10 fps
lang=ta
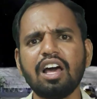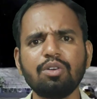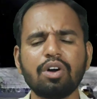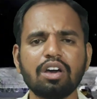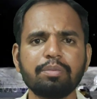
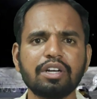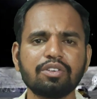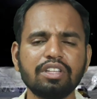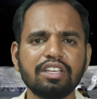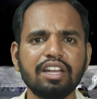எல்ஆர்ஓ
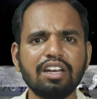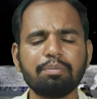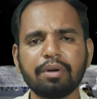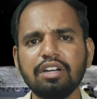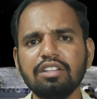ஆர்பிட்டர் வந்து
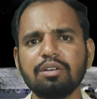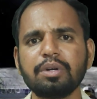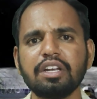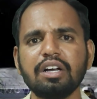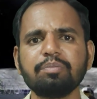என்ன பண்ணுது
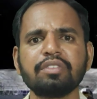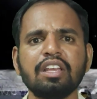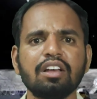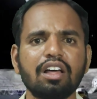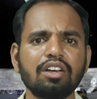அப்படின்னா
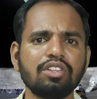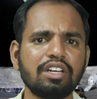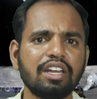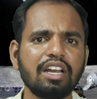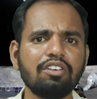
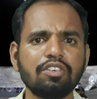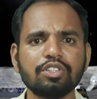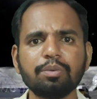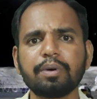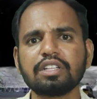அதாவது நிலவை
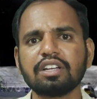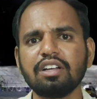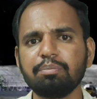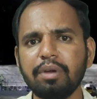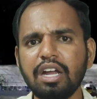வந்து
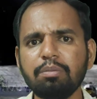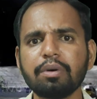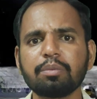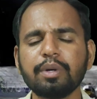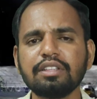பார்த்திங்கன்னா
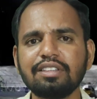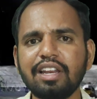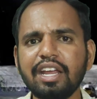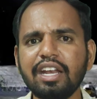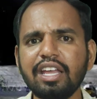மேற்பரப்பை
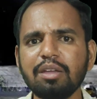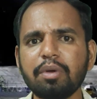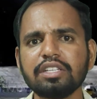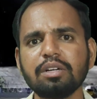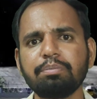த்ரீ டி
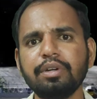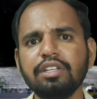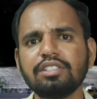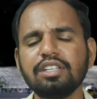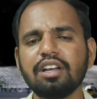இமேஜாக
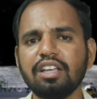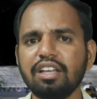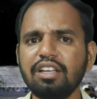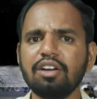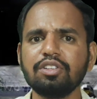பிடிச்சு
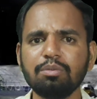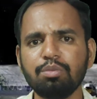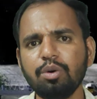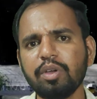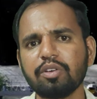இங்கே வந்து
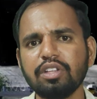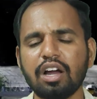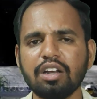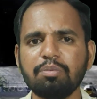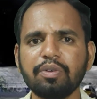பூமிக்கு
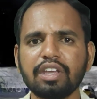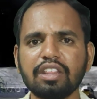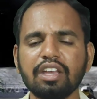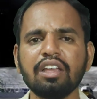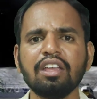வந்து அனுப்பி
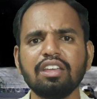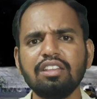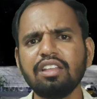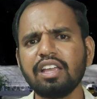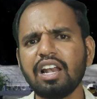வைக்குது
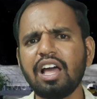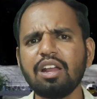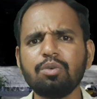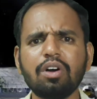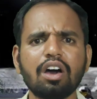இந்த
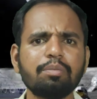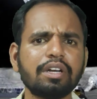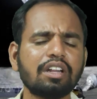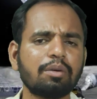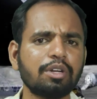எல்ஆர்ஓ
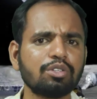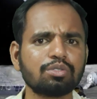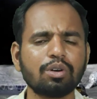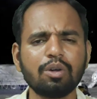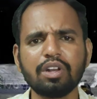ஆர்பிட்டர்
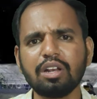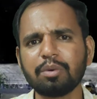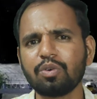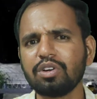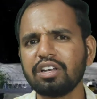அப்படின்னு சொன்னோடனே
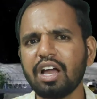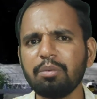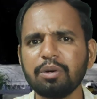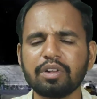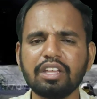நமக்கு ஒன்று
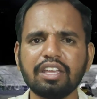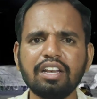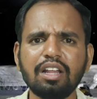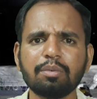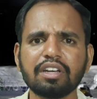ஞாபகம் வருது
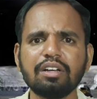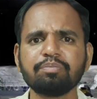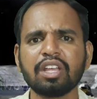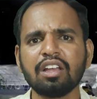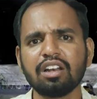என்ன அப்படின்னா